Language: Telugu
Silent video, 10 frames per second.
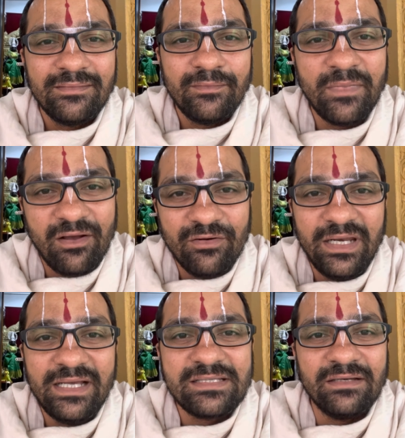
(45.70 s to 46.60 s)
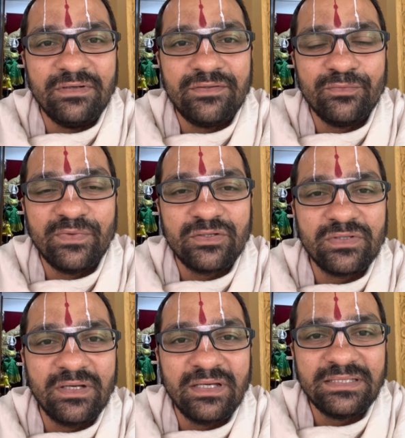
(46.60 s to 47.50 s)
మన కొలీగ్స్ అవ్వచ్చు మన
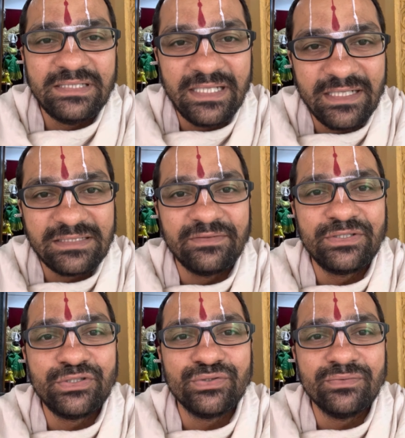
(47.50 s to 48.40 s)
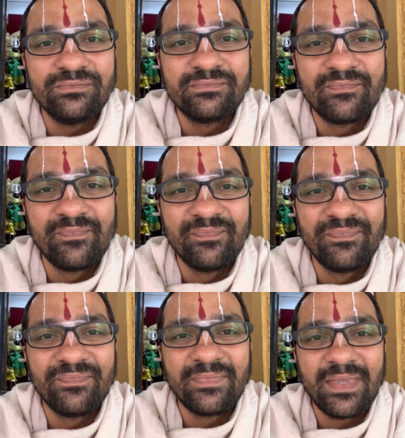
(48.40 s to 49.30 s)
సీనియర్స్ అవ్వచ్చు
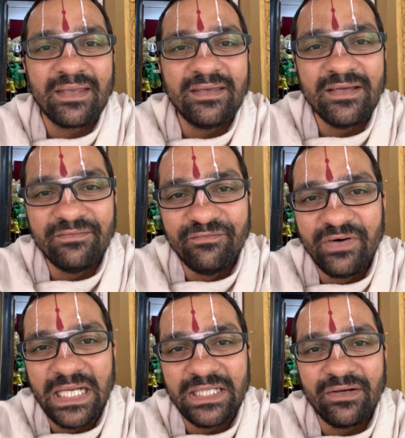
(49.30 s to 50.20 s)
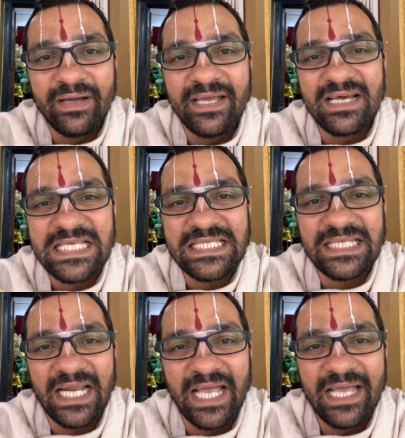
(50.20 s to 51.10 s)
ఎవరితో అయినా
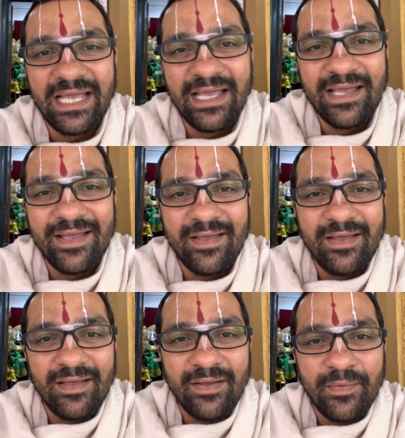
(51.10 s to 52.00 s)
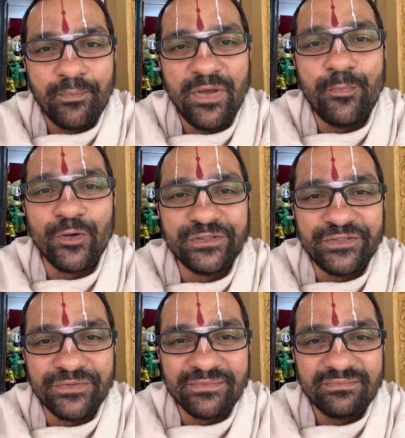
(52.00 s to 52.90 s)
సరే బీ పాజిటివ్